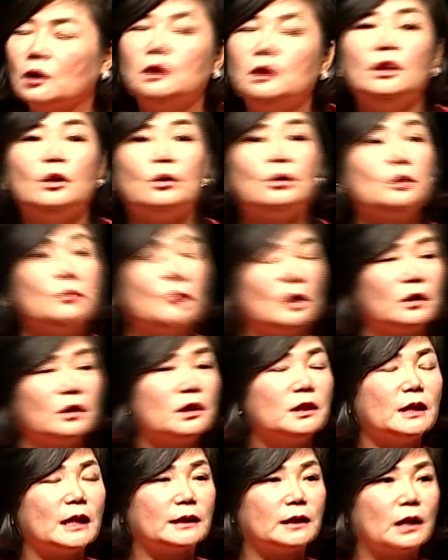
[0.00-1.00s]
근데 요즘
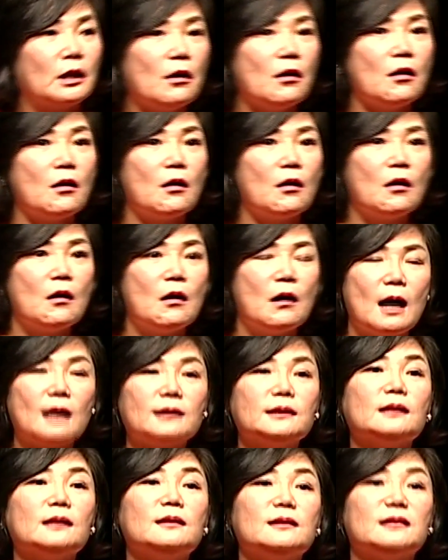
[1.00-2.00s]
어떤지 아세요?
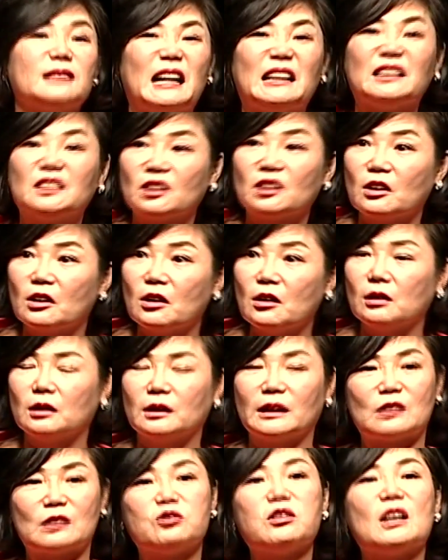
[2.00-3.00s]
학생들 잘 들어요?
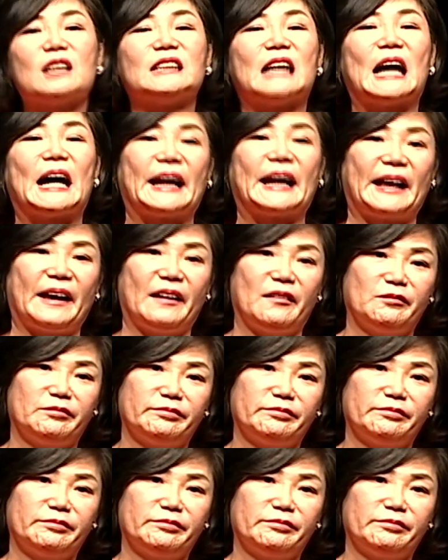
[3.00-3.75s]
나 수학 잘해.